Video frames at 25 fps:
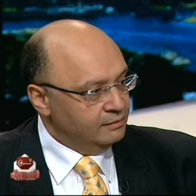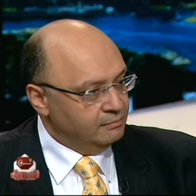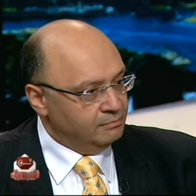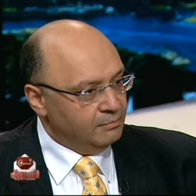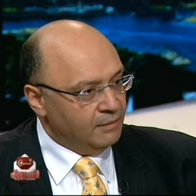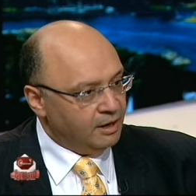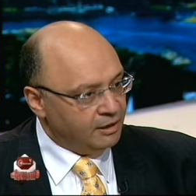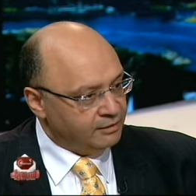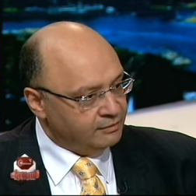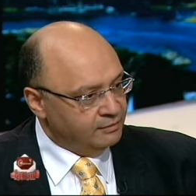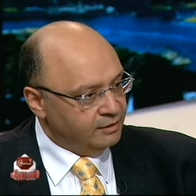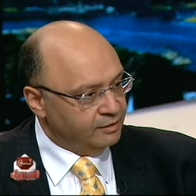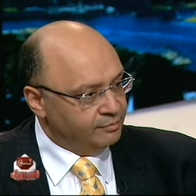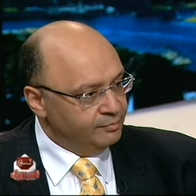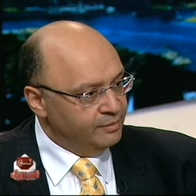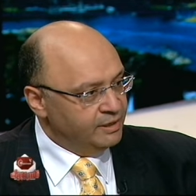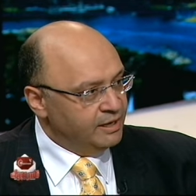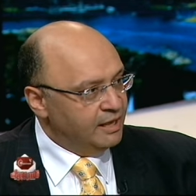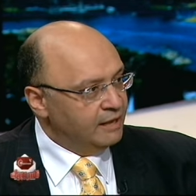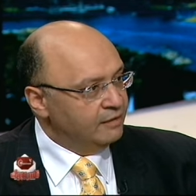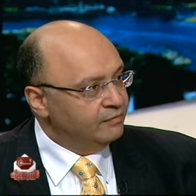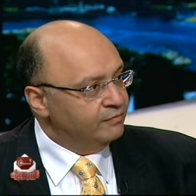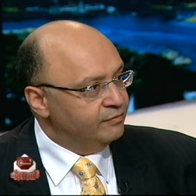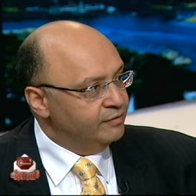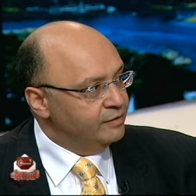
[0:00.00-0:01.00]
اكثر من
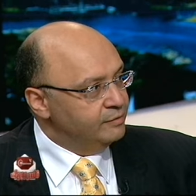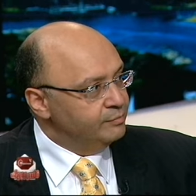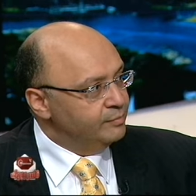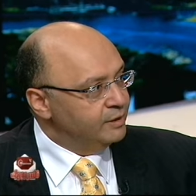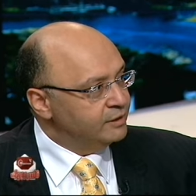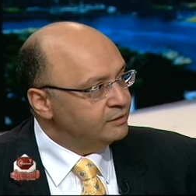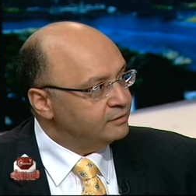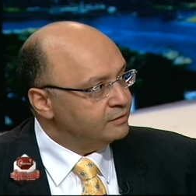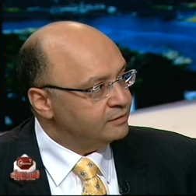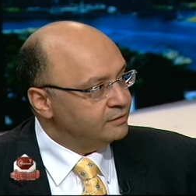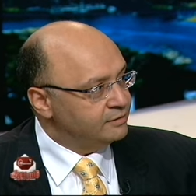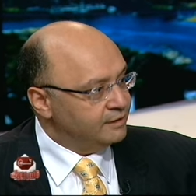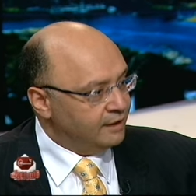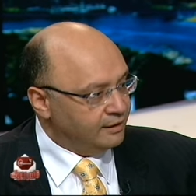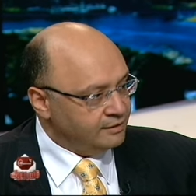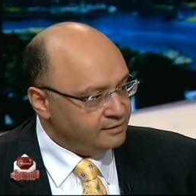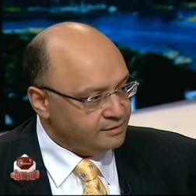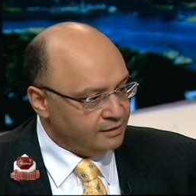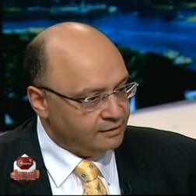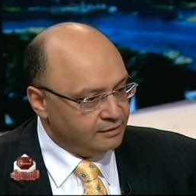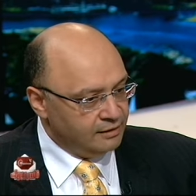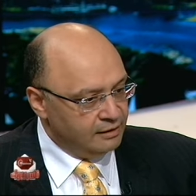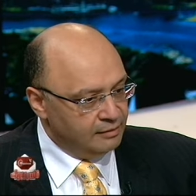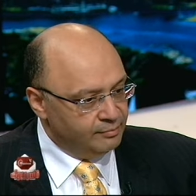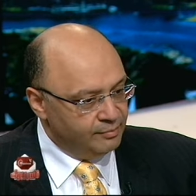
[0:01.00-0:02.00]
2000 متر تحت
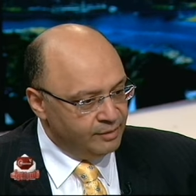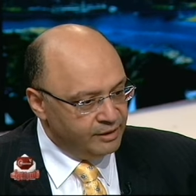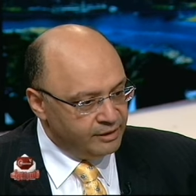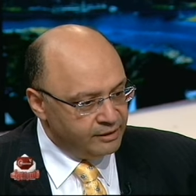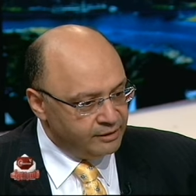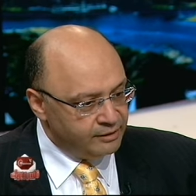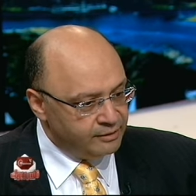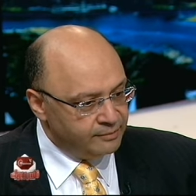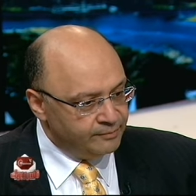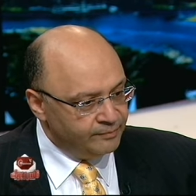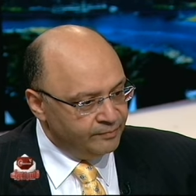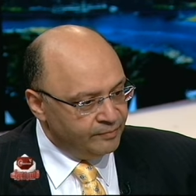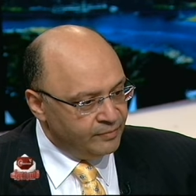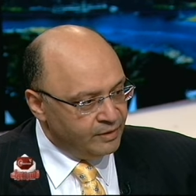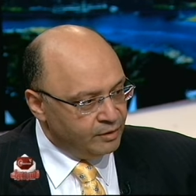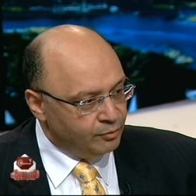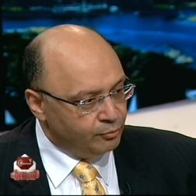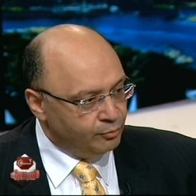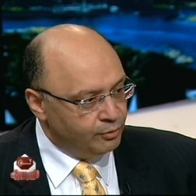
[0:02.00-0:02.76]
سطح الماء مم.